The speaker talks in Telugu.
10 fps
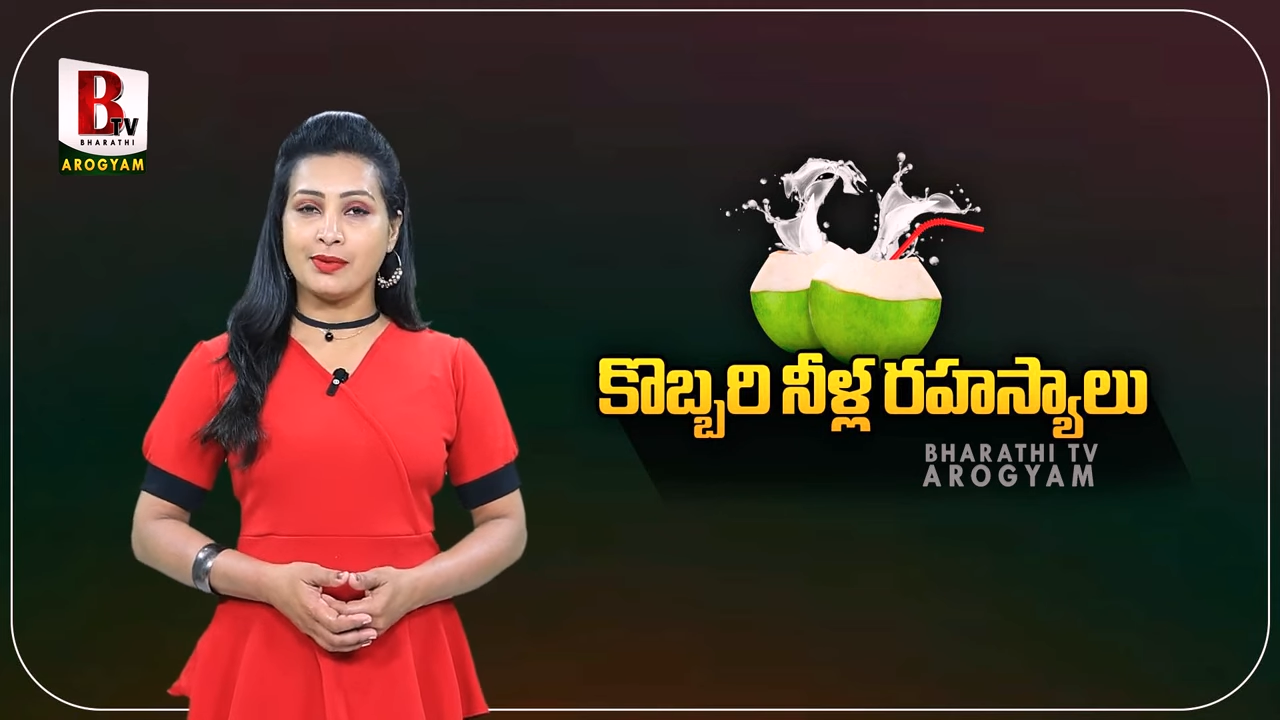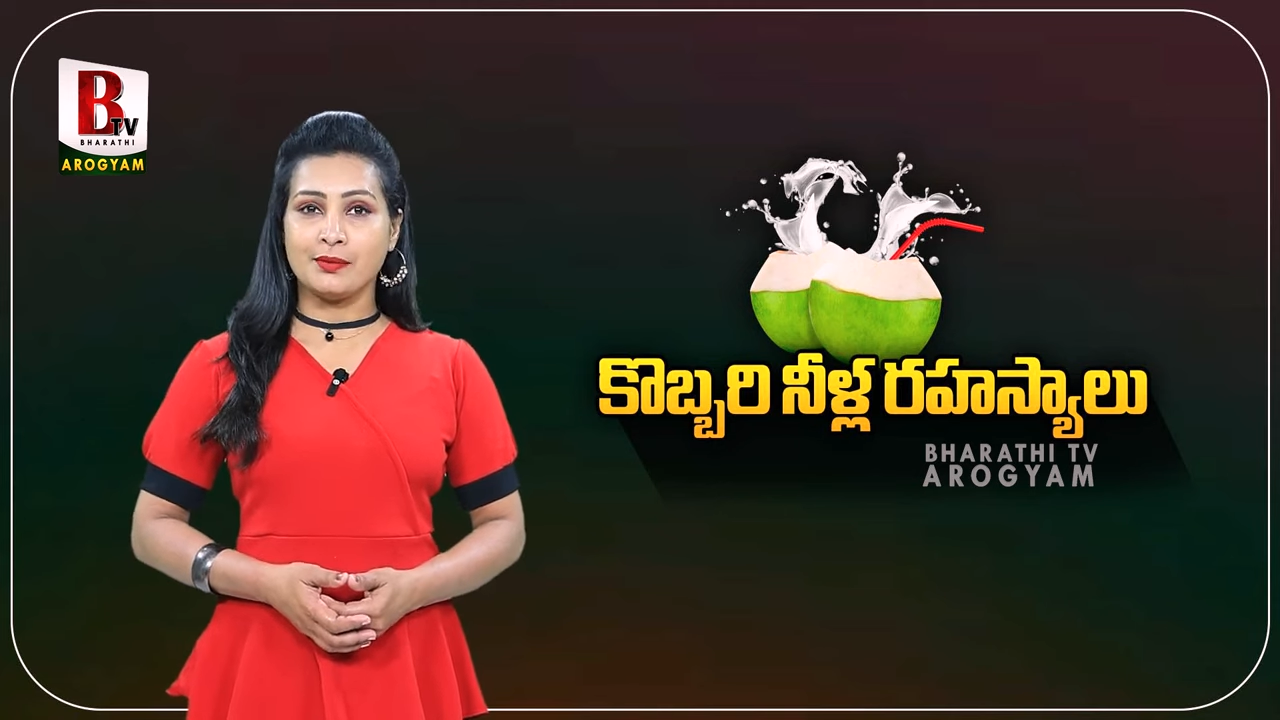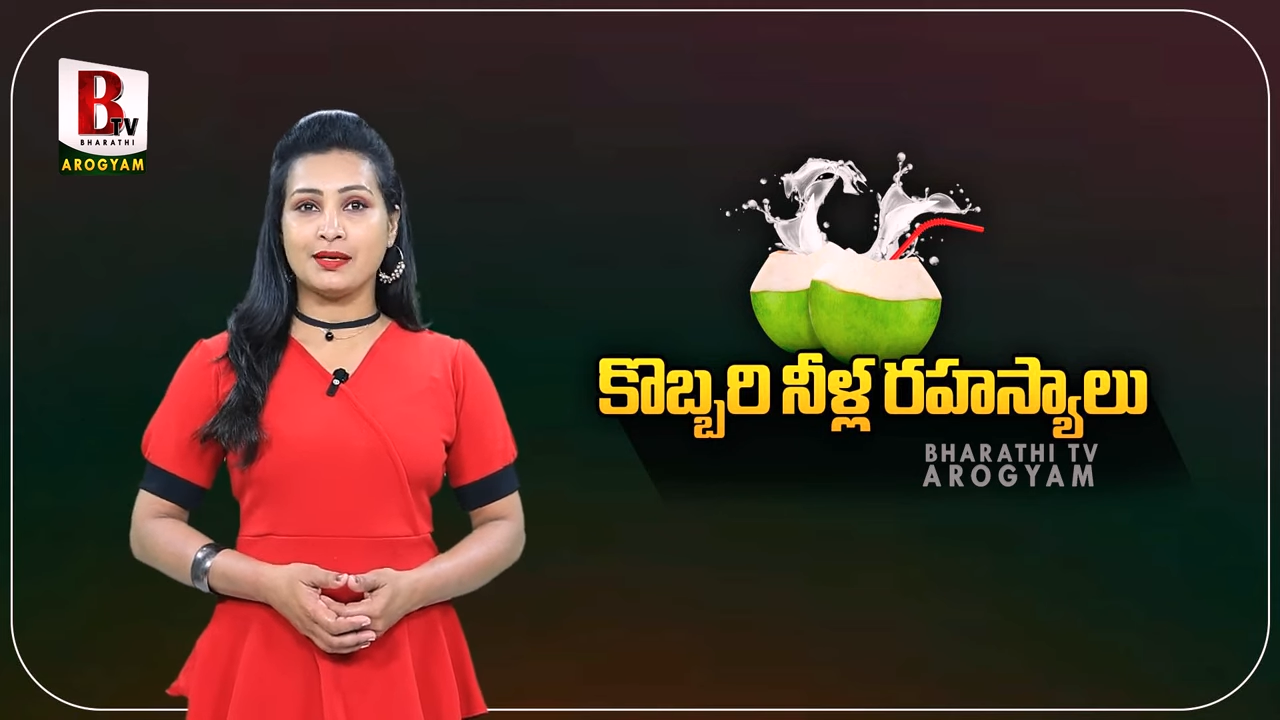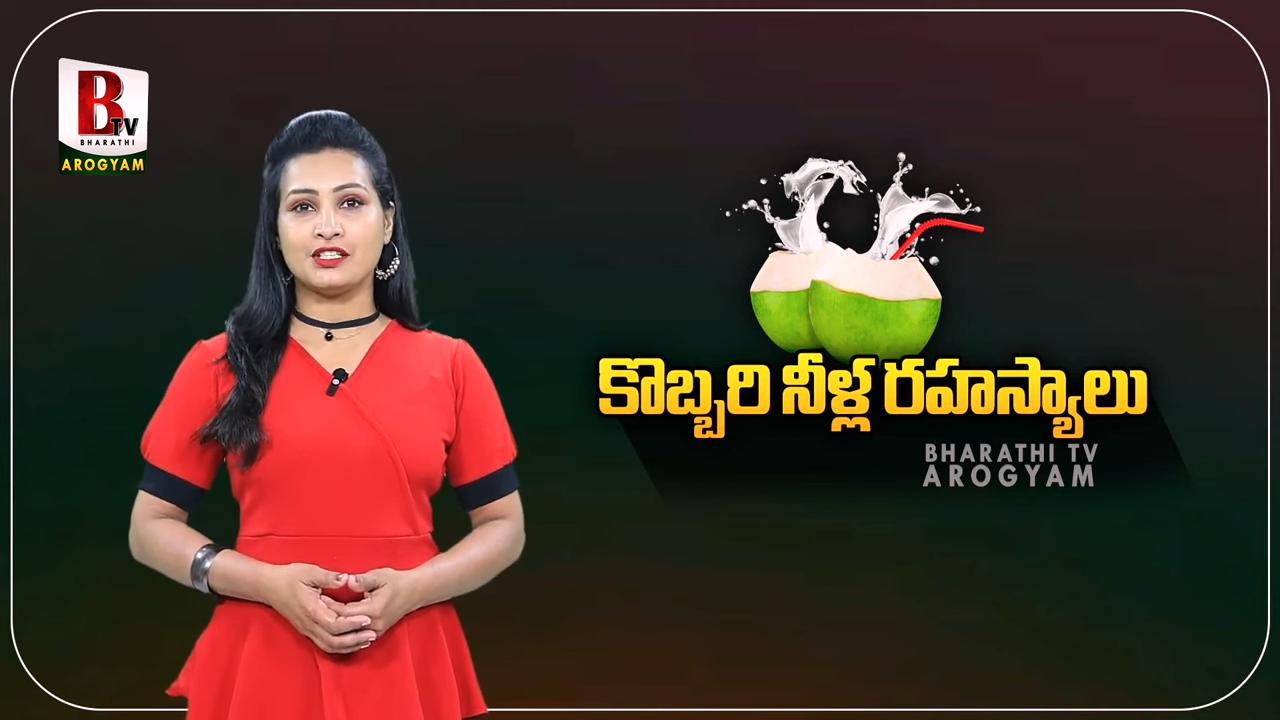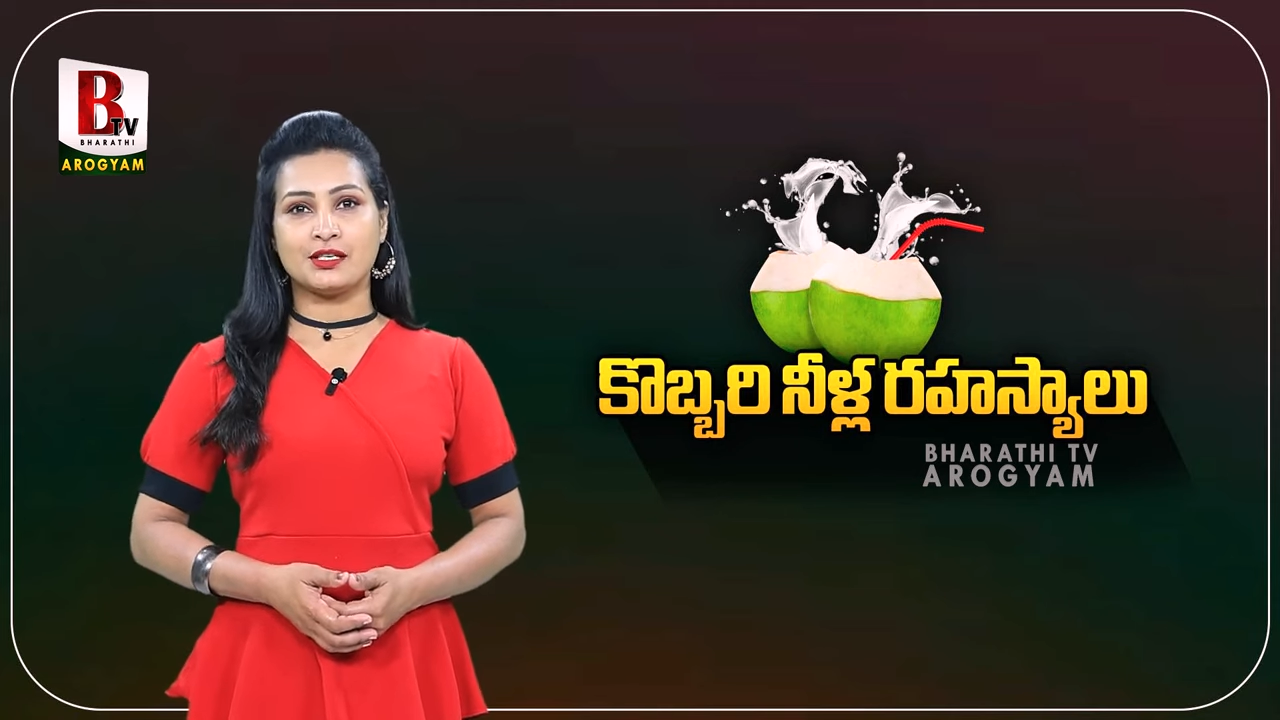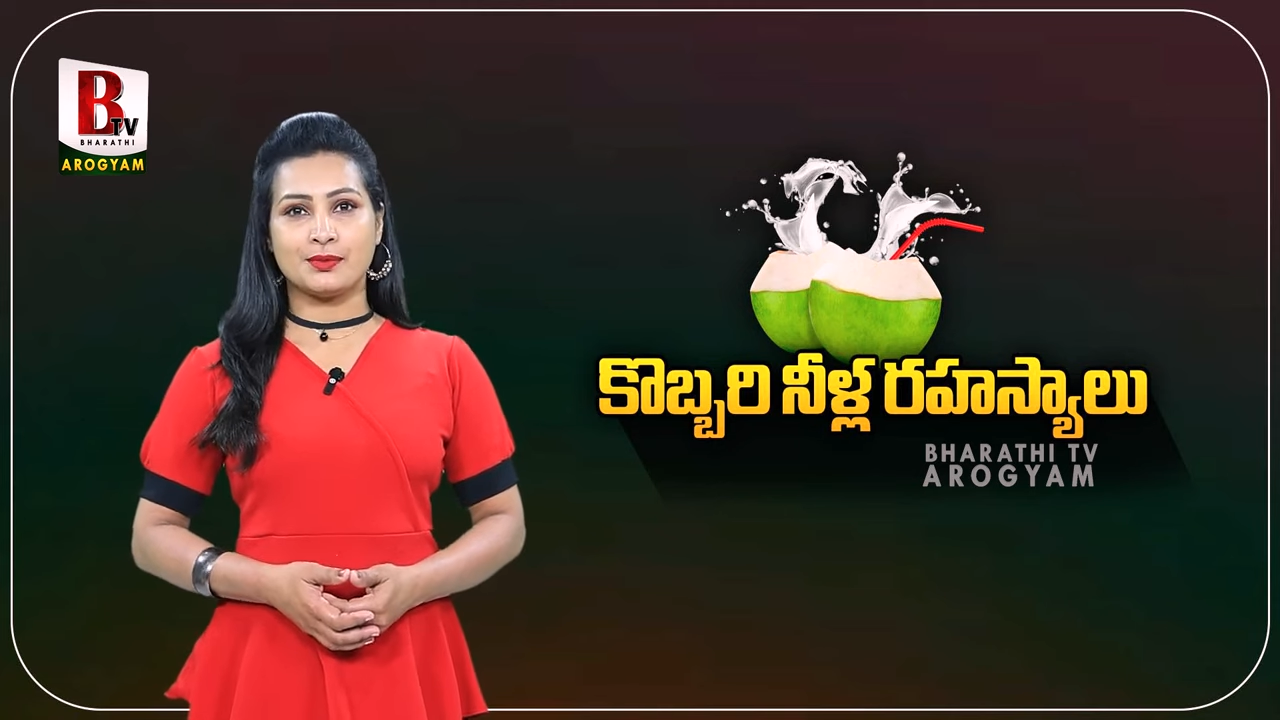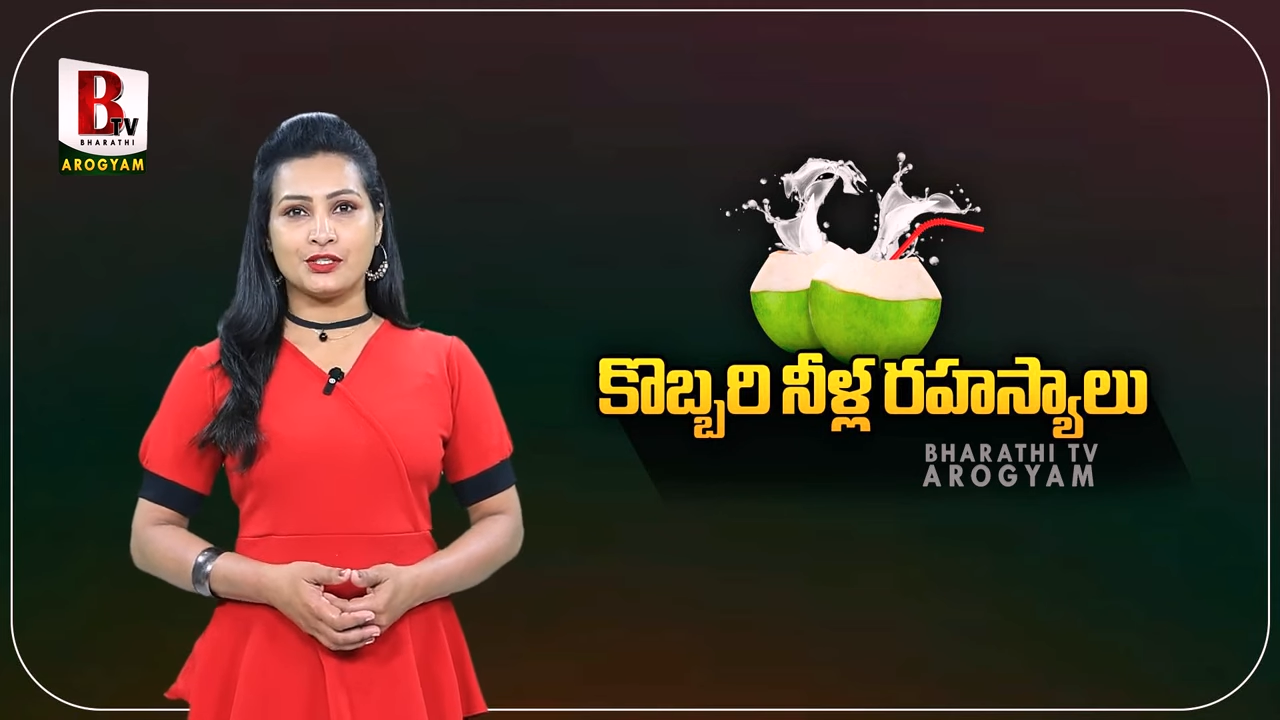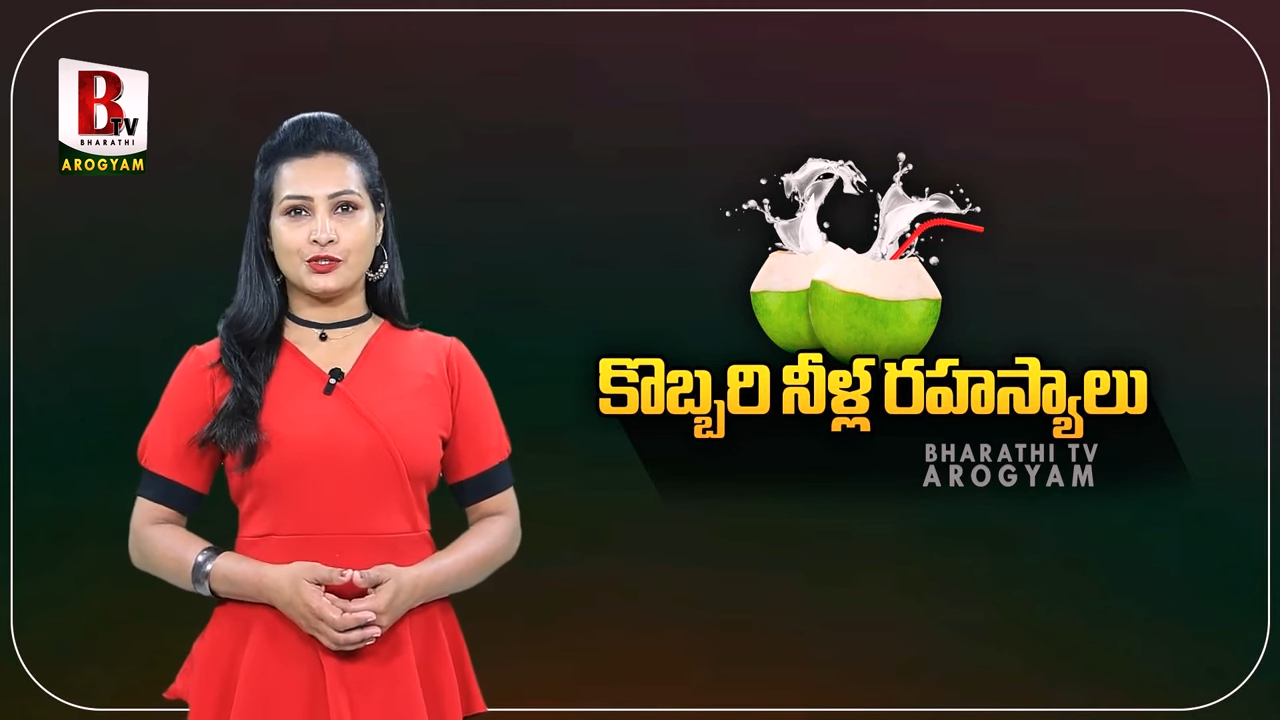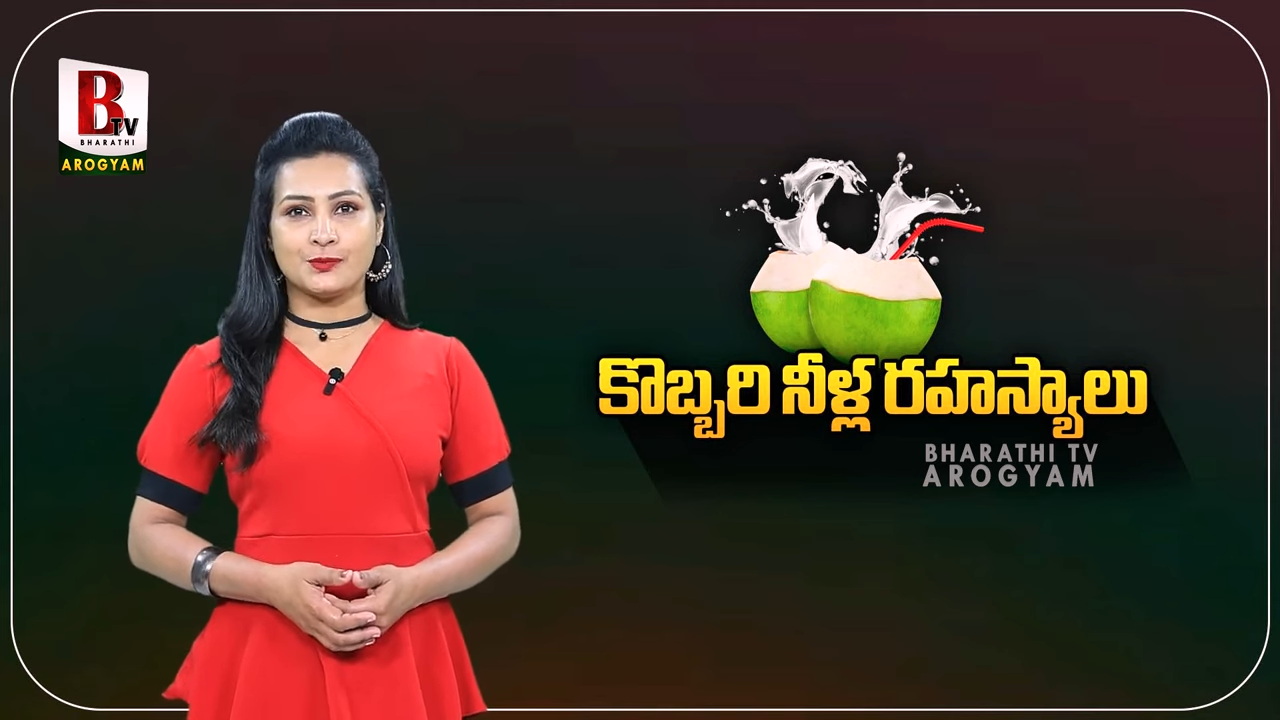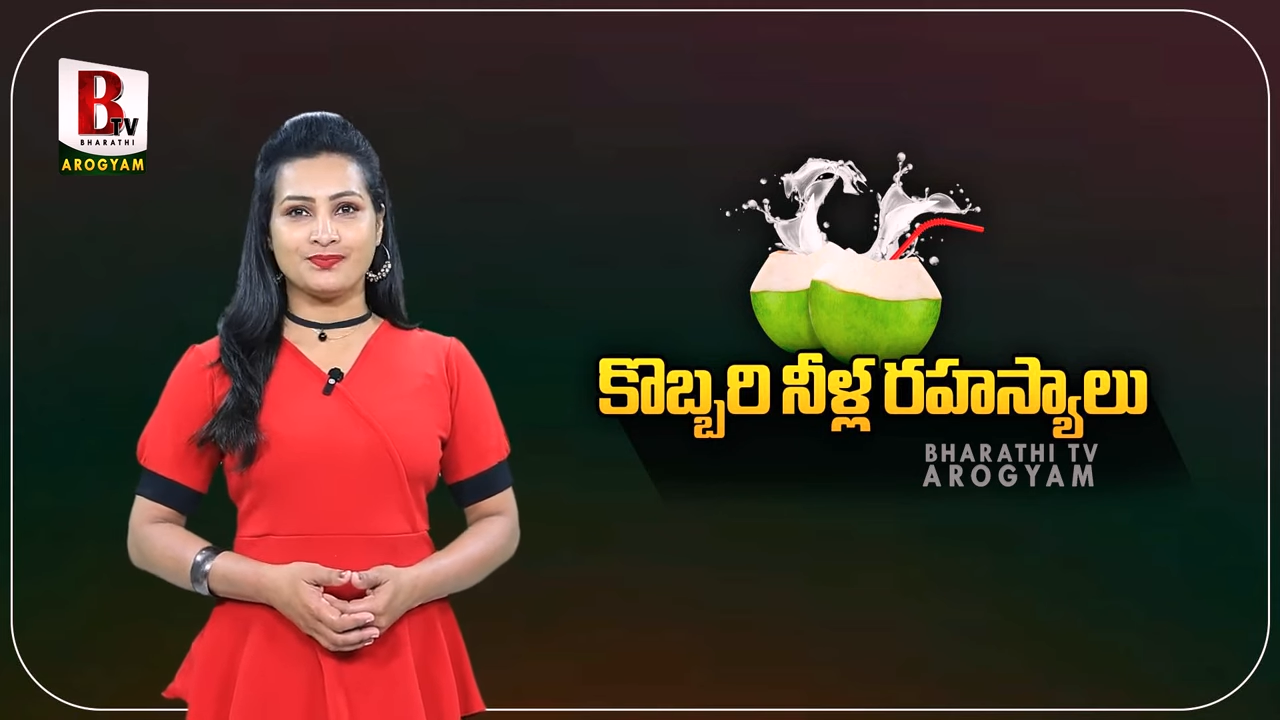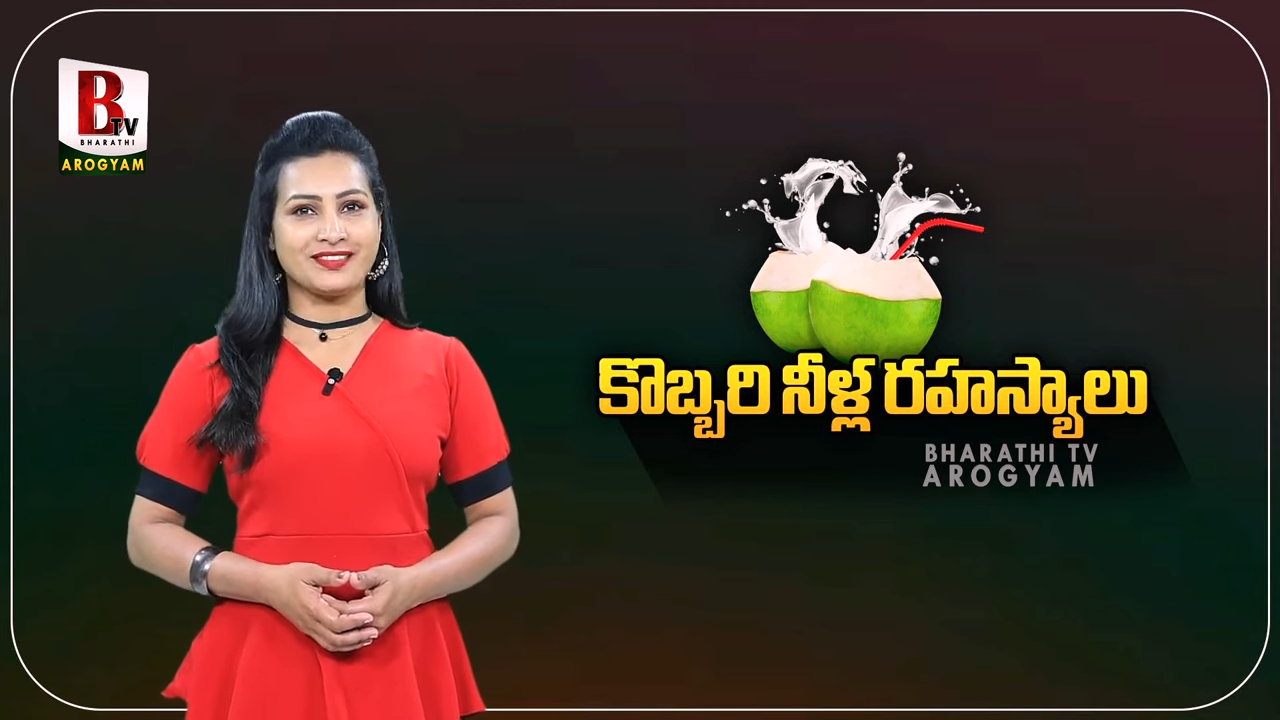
బై బై చెప్పొచ్చు